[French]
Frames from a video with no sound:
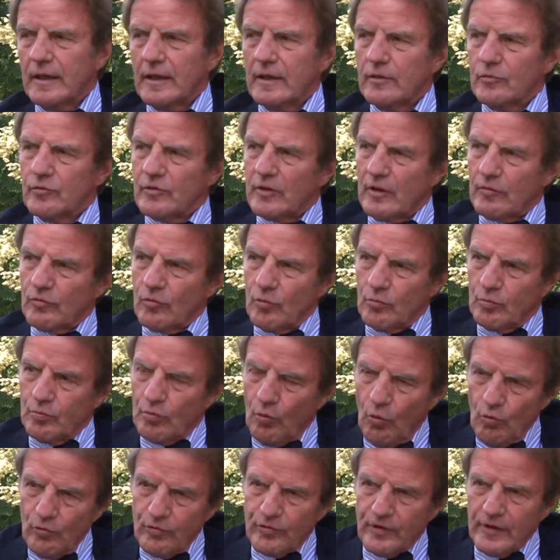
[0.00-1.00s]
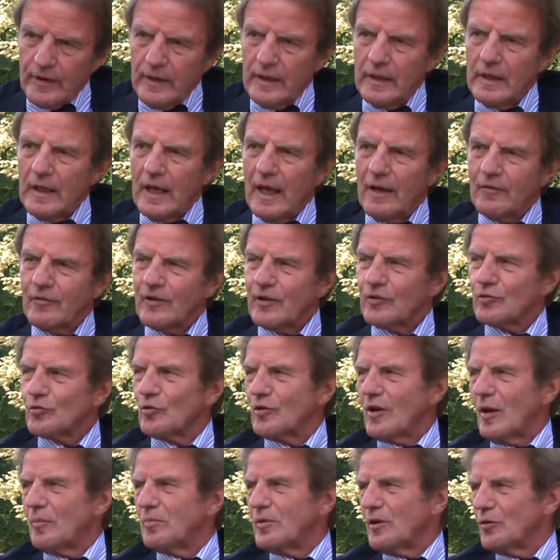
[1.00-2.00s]
et nous avons prouvé, avec ce
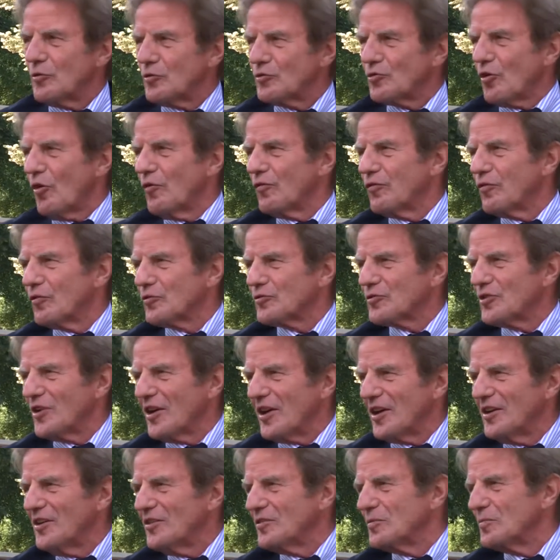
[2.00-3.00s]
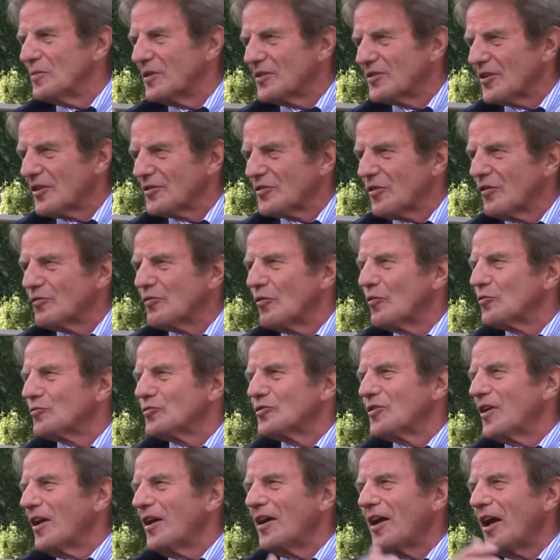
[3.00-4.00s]
qu'on appelait le sans-frontiérisme, médecin sans
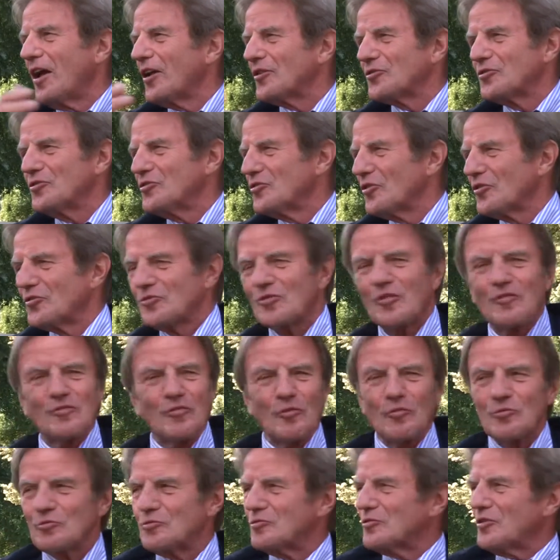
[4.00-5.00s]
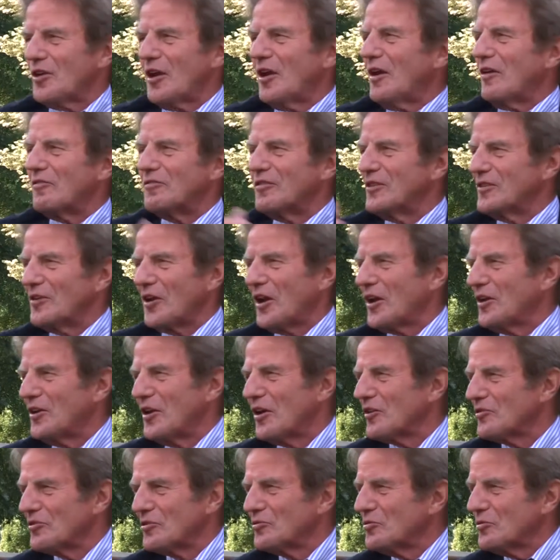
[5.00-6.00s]
frontières, artisans sans frontières,
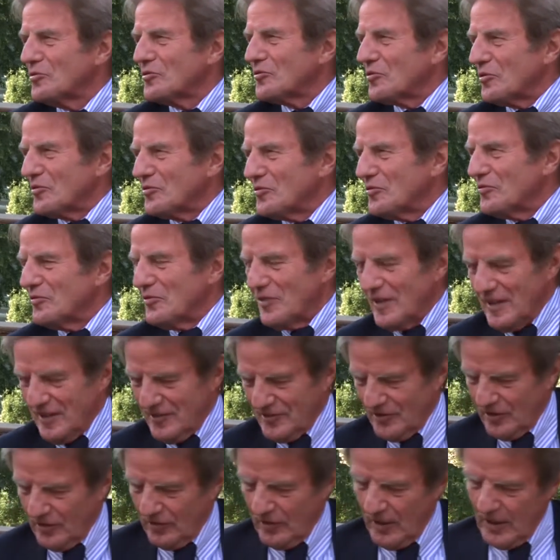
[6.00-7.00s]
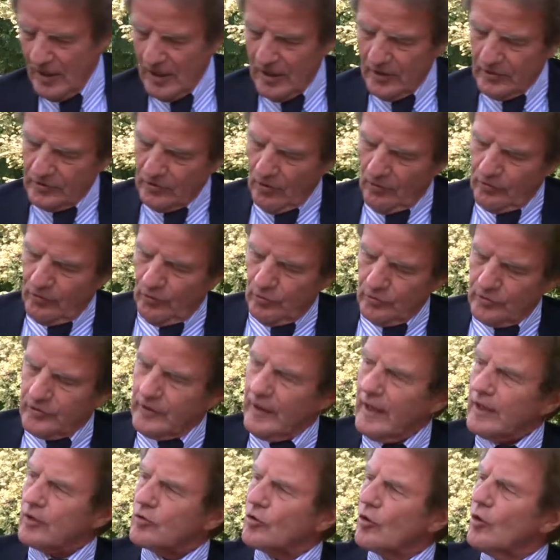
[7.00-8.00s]
vétérinaires, tout ce que vous voulez sans,
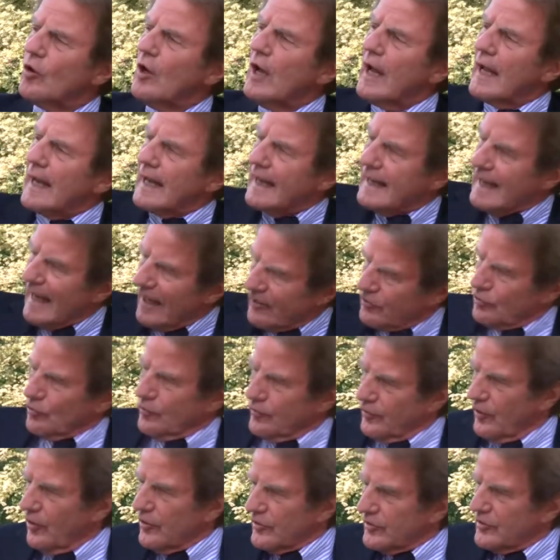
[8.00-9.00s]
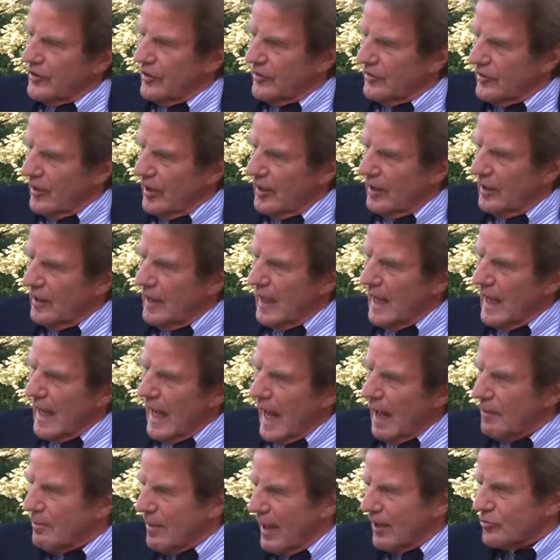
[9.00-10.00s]
frontières, que la souffrance des uns
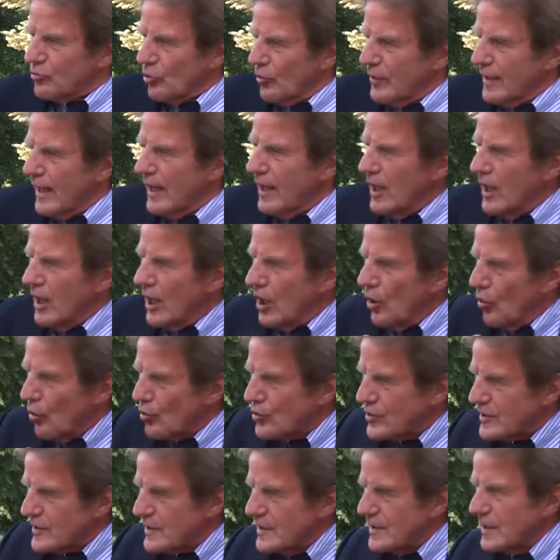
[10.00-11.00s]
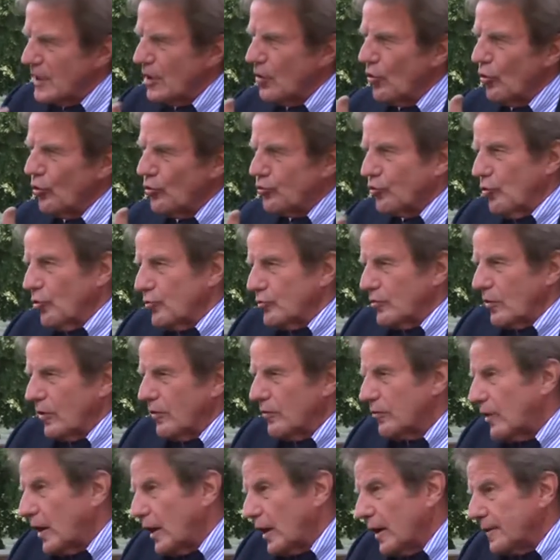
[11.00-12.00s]
appartenait aussi aux autres.
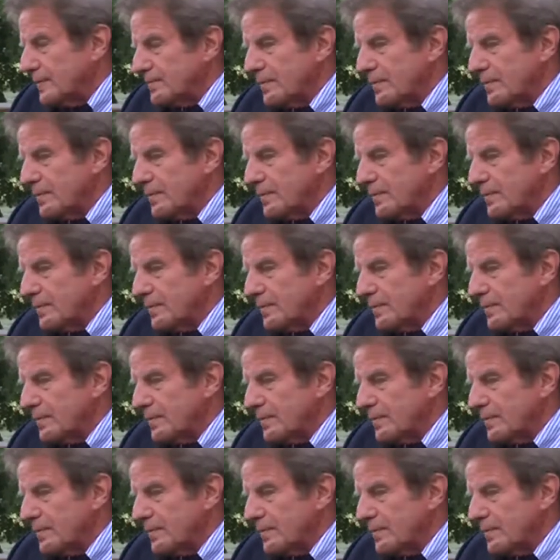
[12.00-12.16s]
Voilà.